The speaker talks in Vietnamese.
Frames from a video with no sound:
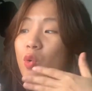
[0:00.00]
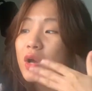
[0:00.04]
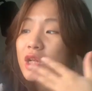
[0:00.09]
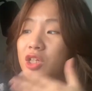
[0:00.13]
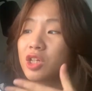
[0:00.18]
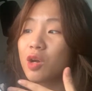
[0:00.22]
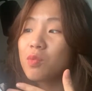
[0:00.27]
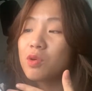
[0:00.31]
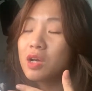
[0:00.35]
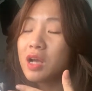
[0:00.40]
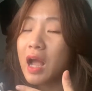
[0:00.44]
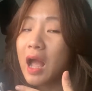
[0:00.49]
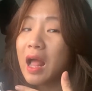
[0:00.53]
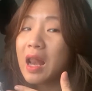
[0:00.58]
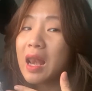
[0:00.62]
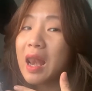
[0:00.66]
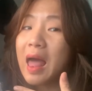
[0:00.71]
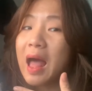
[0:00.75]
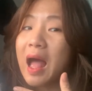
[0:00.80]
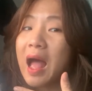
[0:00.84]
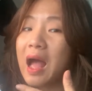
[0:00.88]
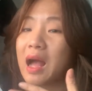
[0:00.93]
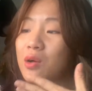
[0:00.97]
quan trọng hơn cả
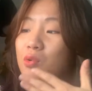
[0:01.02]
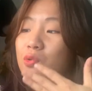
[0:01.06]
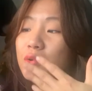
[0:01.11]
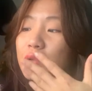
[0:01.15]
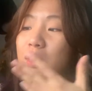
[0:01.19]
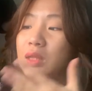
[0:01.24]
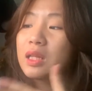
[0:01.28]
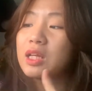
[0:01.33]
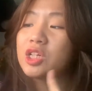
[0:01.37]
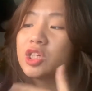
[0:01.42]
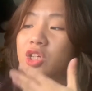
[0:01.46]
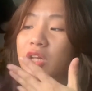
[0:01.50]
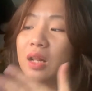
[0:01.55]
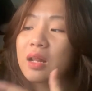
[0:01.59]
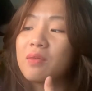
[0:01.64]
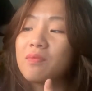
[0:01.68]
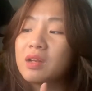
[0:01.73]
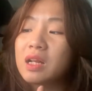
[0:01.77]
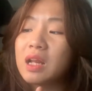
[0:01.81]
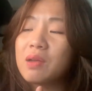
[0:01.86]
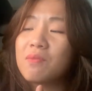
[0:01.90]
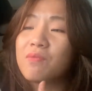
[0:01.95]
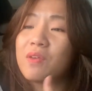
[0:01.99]
là của Station
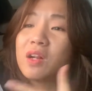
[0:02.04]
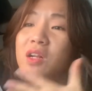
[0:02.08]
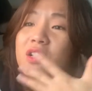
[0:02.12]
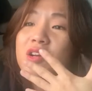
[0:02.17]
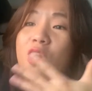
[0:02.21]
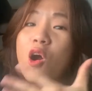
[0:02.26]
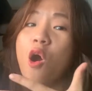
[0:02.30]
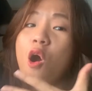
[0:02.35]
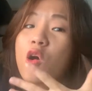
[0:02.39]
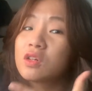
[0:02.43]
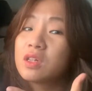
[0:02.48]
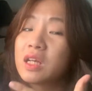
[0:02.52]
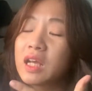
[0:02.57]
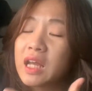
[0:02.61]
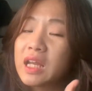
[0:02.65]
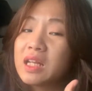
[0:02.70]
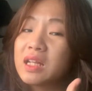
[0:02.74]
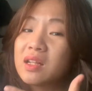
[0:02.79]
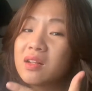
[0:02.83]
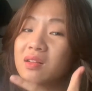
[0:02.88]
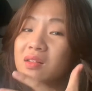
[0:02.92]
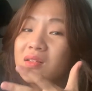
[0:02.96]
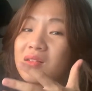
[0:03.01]
Eleven này vẫn có những
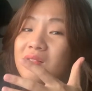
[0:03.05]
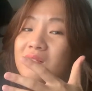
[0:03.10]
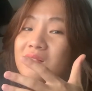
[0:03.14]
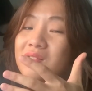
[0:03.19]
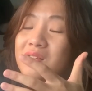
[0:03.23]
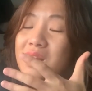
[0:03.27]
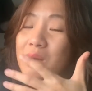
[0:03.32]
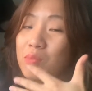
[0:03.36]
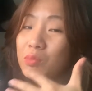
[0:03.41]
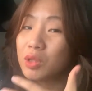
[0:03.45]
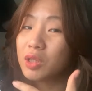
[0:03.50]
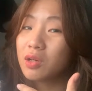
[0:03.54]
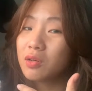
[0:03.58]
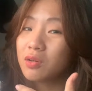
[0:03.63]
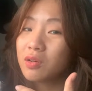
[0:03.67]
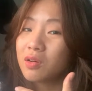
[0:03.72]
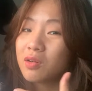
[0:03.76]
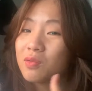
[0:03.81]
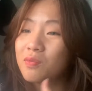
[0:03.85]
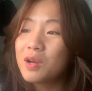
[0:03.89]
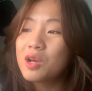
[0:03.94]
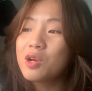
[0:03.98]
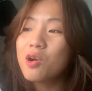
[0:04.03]
cái điểm dừng
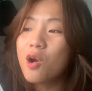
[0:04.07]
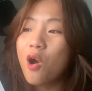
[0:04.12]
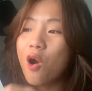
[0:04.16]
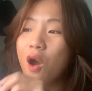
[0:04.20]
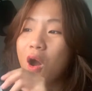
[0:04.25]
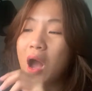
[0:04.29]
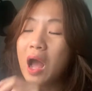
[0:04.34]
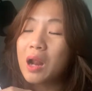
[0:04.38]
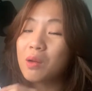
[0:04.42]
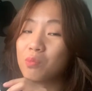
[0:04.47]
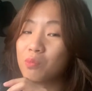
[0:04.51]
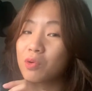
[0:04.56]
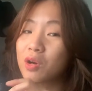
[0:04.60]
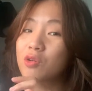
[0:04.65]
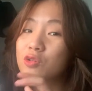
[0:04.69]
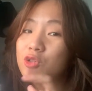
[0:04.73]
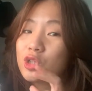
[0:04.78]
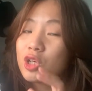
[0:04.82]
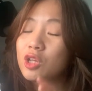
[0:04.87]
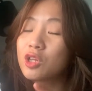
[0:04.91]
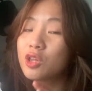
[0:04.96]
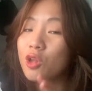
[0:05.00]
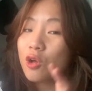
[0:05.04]
vẫn có hẳn một câu
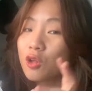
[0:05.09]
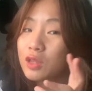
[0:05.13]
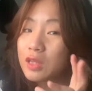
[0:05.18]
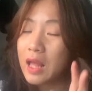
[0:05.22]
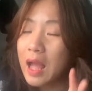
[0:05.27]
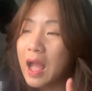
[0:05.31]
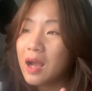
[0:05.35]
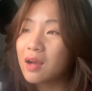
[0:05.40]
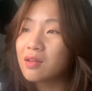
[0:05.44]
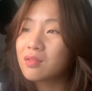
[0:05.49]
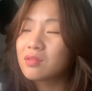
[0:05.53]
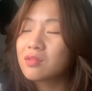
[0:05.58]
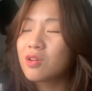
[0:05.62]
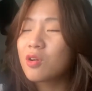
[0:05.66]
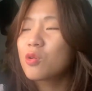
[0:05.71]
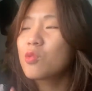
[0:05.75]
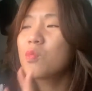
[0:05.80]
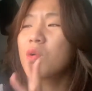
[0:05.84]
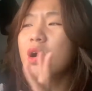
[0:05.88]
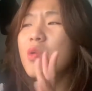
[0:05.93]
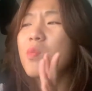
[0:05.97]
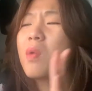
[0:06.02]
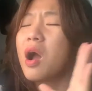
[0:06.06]
chuyện rõ ràng nó
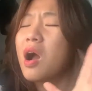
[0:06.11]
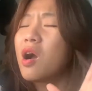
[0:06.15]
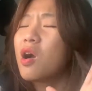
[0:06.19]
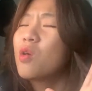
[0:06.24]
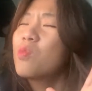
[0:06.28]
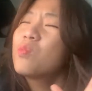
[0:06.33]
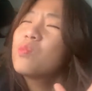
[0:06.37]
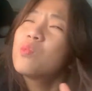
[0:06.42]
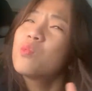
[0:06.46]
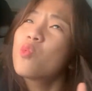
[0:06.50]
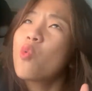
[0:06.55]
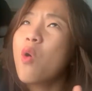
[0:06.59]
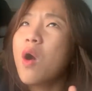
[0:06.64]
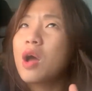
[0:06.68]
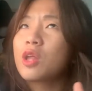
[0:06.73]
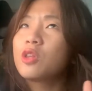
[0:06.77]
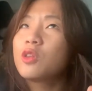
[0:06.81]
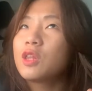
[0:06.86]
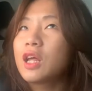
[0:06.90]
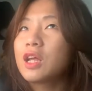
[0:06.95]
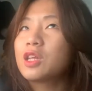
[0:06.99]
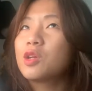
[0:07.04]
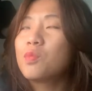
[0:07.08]
cũng không, không quá
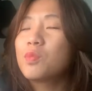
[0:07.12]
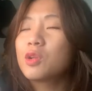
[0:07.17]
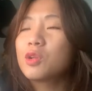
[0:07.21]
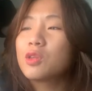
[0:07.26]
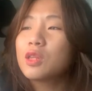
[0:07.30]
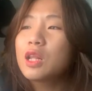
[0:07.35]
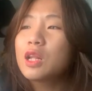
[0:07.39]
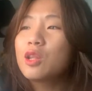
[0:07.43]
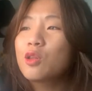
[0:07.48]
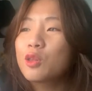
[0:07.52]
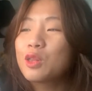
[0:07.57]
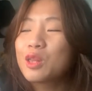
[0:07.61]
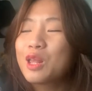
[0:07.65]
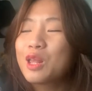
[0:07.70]
rõ ràng nhưng mà rất rõ